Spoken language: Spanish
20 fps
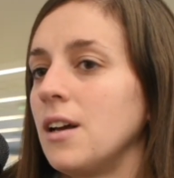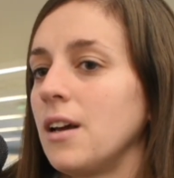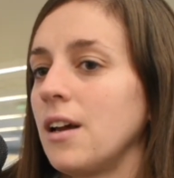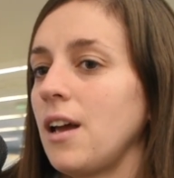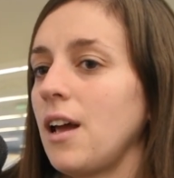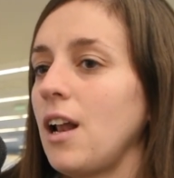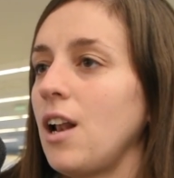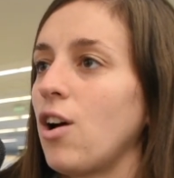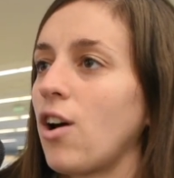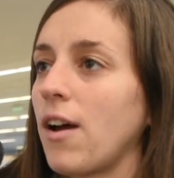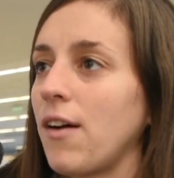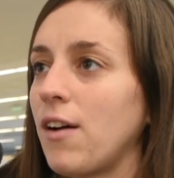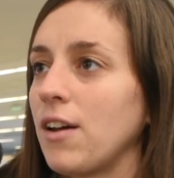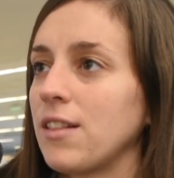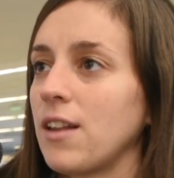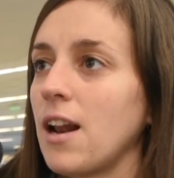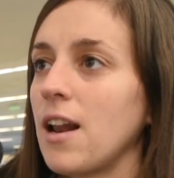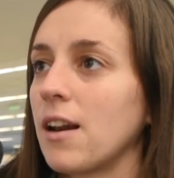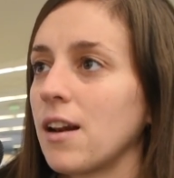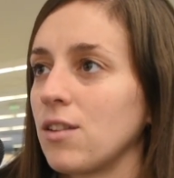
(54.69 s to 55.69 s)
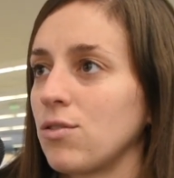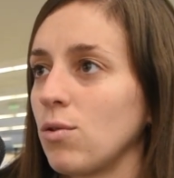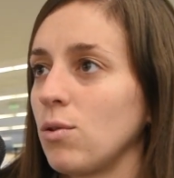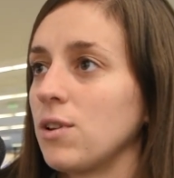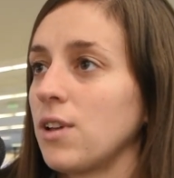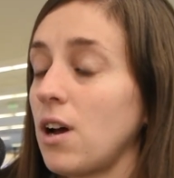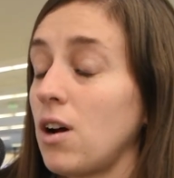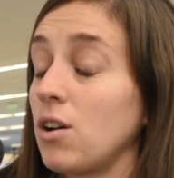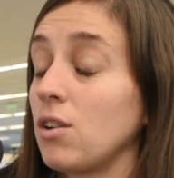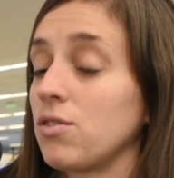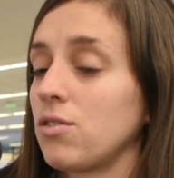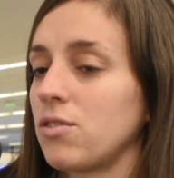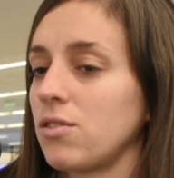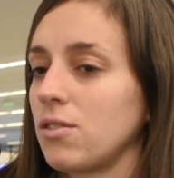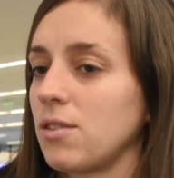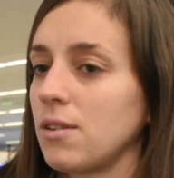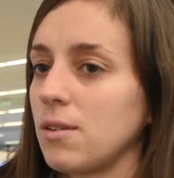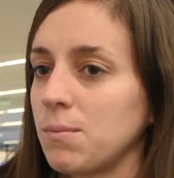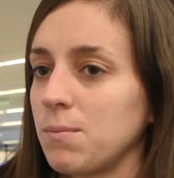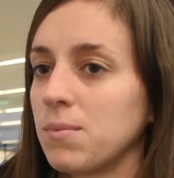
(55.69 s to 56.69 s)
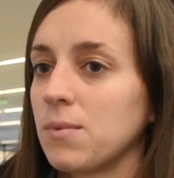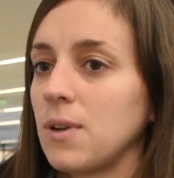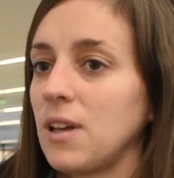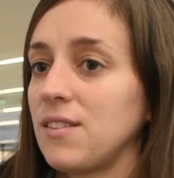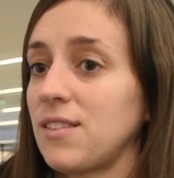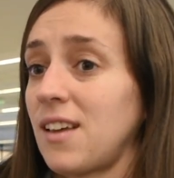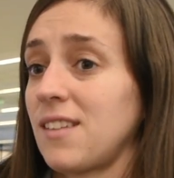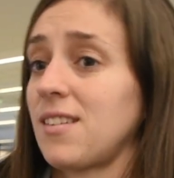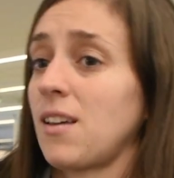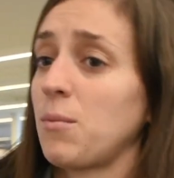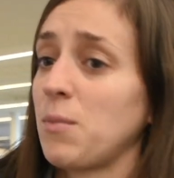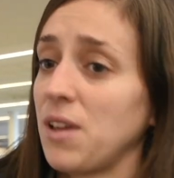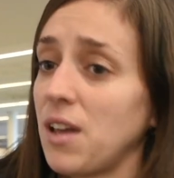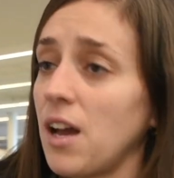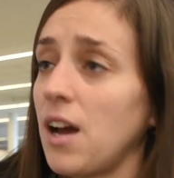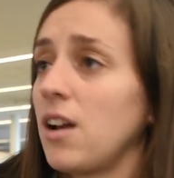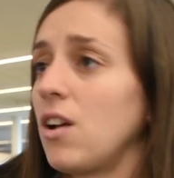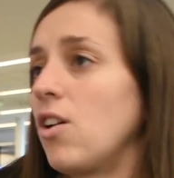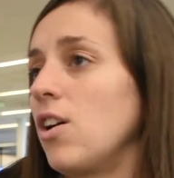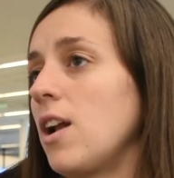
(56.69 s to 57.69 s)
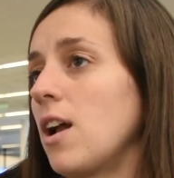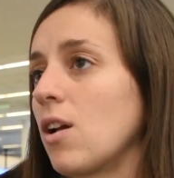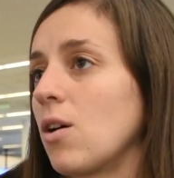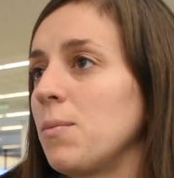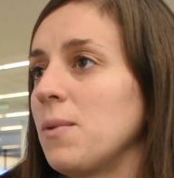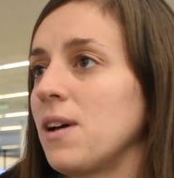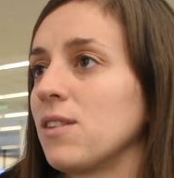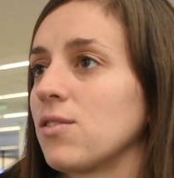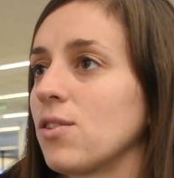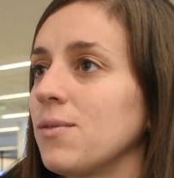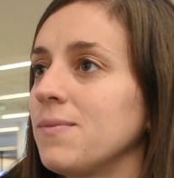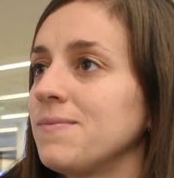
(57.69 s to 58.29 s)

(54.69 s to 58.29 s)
es lo que va a traer resultados quizás a mediano o largo plazo.